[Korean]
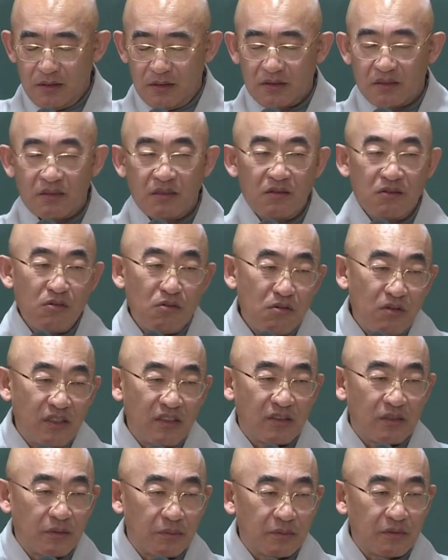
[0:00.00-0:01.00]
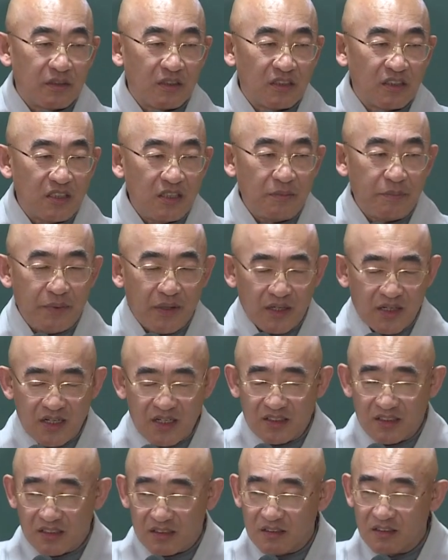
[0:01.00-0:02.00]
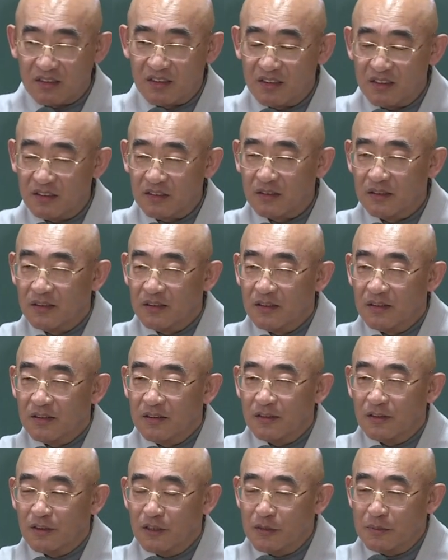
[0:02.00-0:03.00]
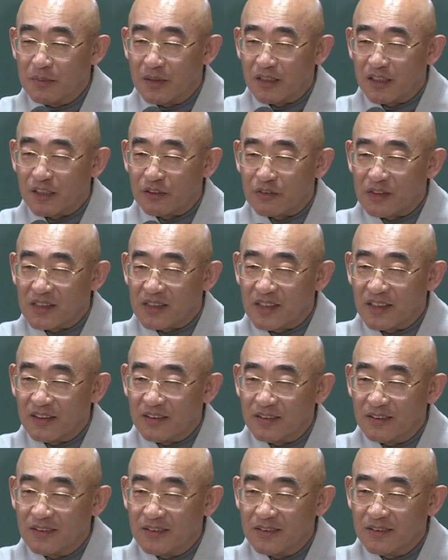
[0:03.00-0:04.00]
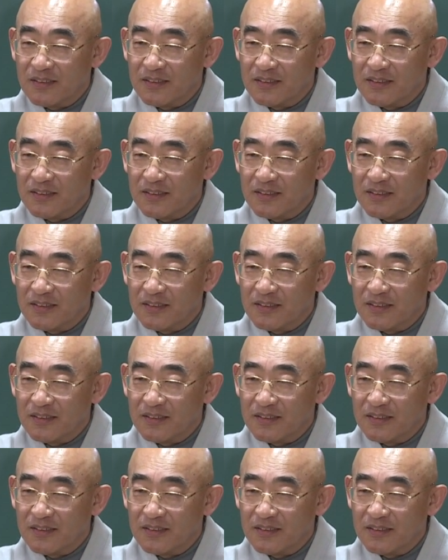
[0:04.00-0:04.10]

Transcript: 성공에서부터 실패까지 거리는 얼마나 될까요?